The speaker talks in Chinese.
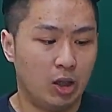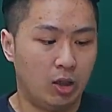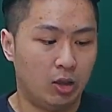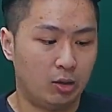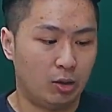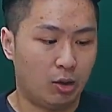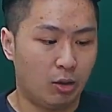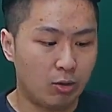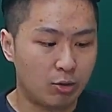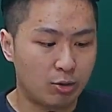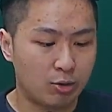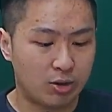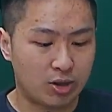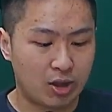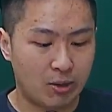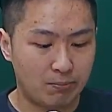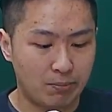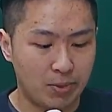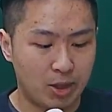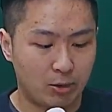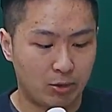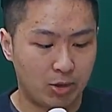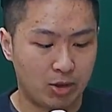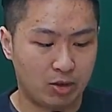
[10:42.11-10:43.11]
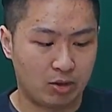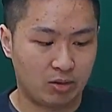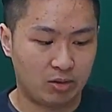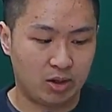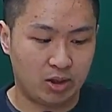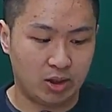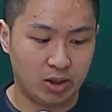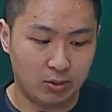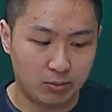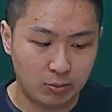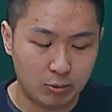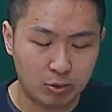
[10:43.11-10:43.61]
同学在面对这个
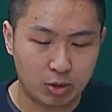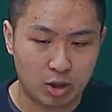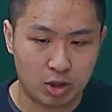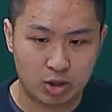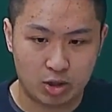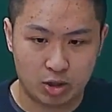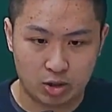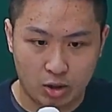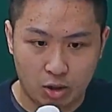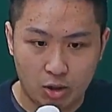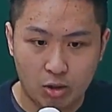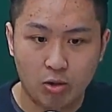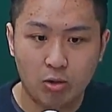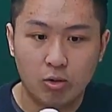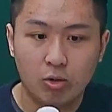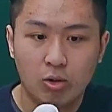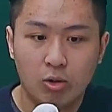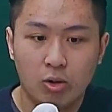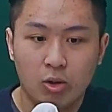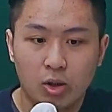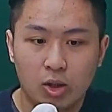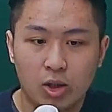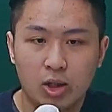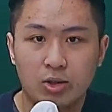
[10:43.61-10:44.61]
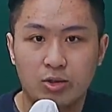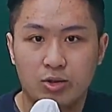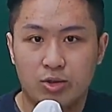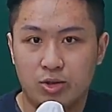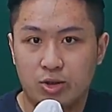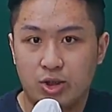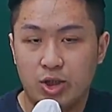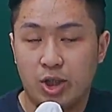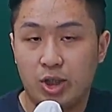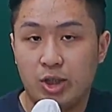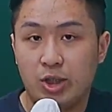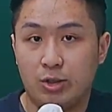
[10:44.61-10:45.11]
题目的时候，更直
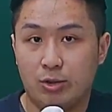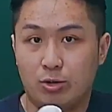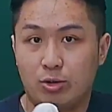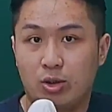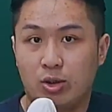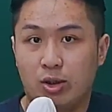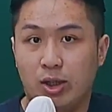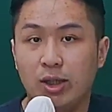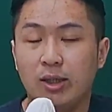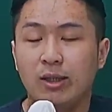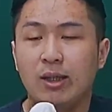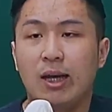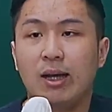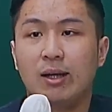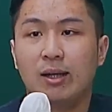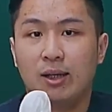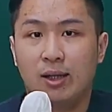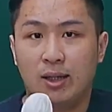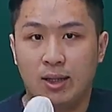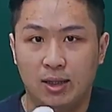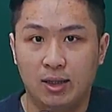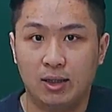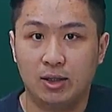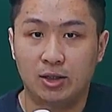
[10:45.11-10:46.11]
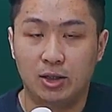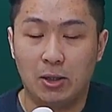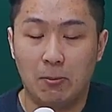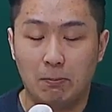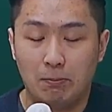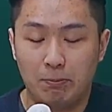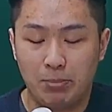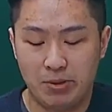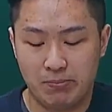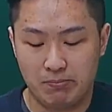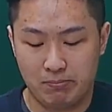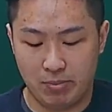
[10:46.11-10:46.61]
接一点就是，他可能
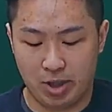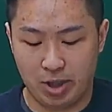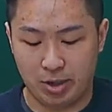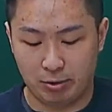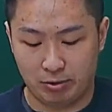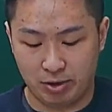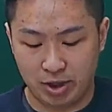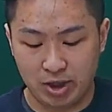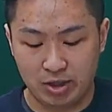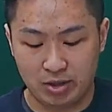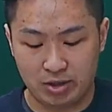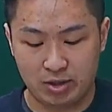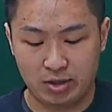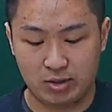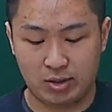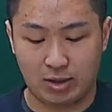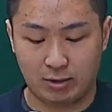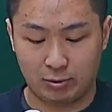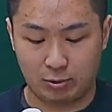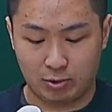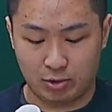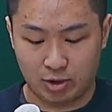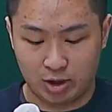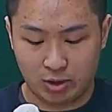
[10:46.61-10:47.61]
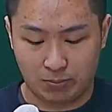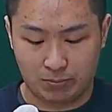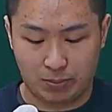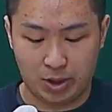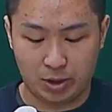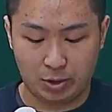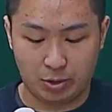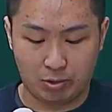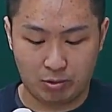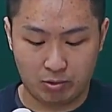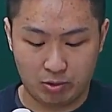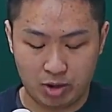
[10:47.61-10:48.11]
并没有意识到说这边
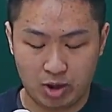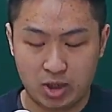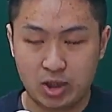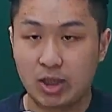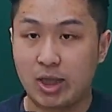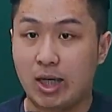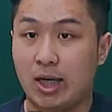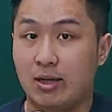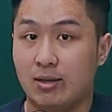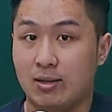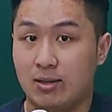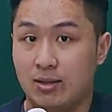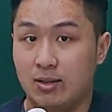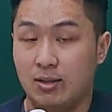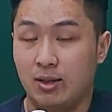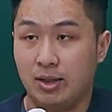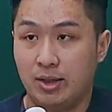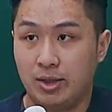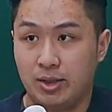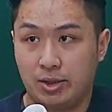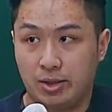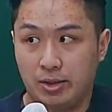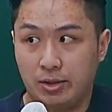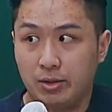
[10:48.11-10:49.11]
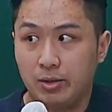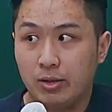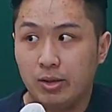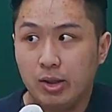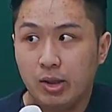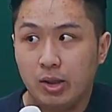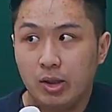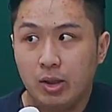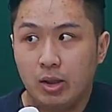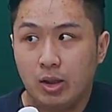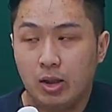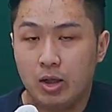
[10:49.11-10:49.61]
有这样子的一个
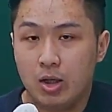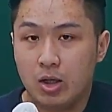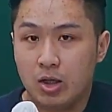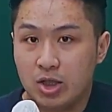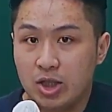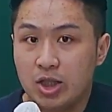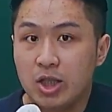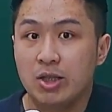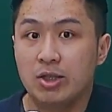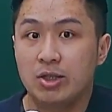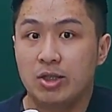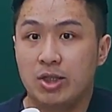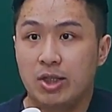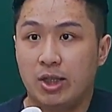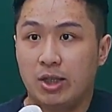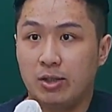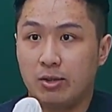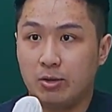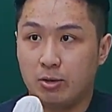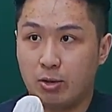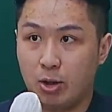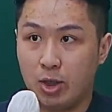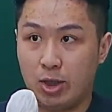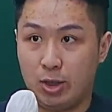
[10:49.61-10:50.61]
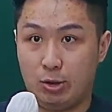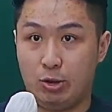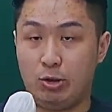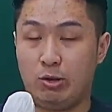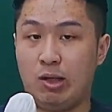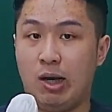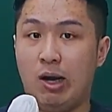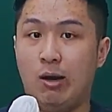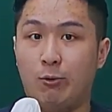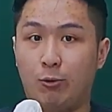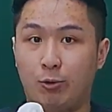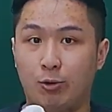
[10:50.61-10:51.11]
见解可以去
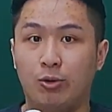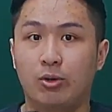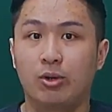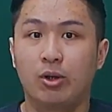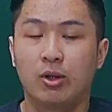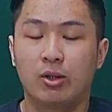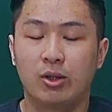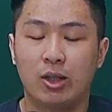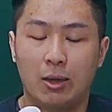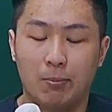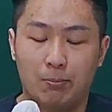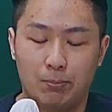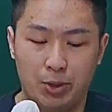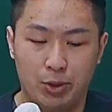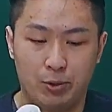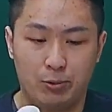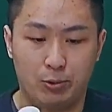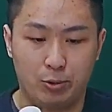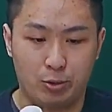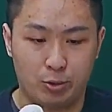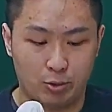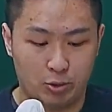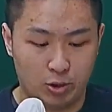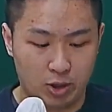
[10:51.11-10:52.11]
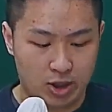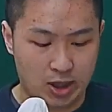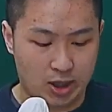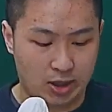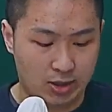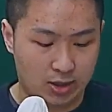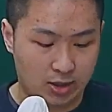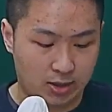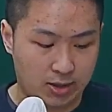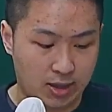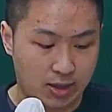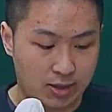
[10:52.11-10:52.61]
讨论。那比如说像
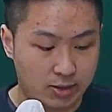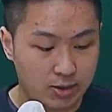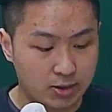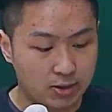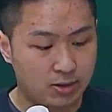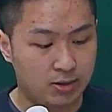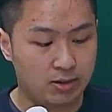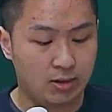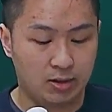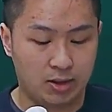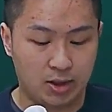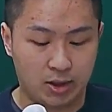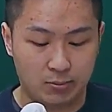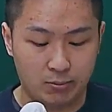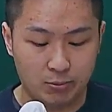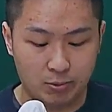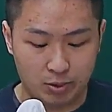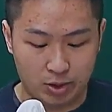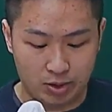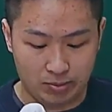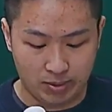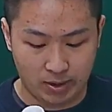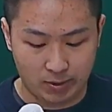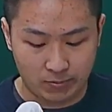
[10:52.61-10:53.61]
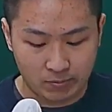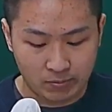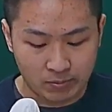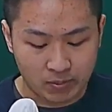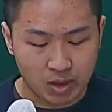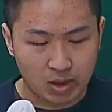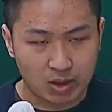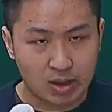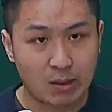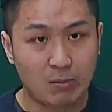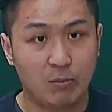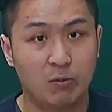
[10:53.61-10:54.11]
是在这次的题目里面，
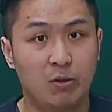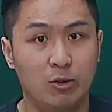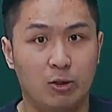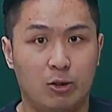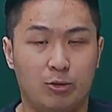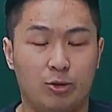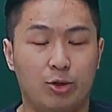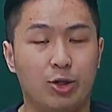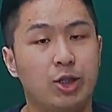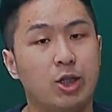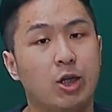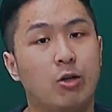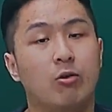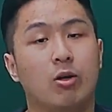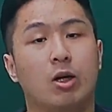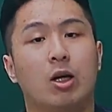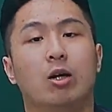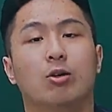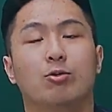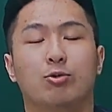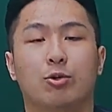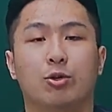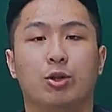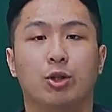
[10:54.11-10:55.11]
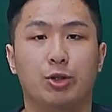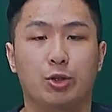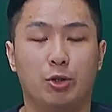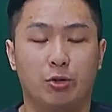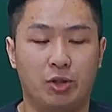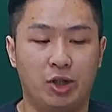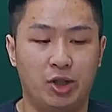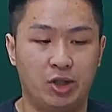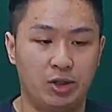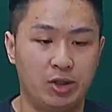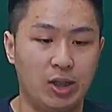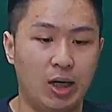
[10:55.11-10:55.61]
大部分同学像我刚刚说的，有
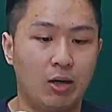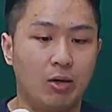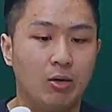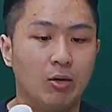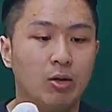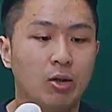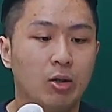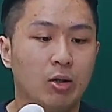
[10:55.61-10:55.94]
提到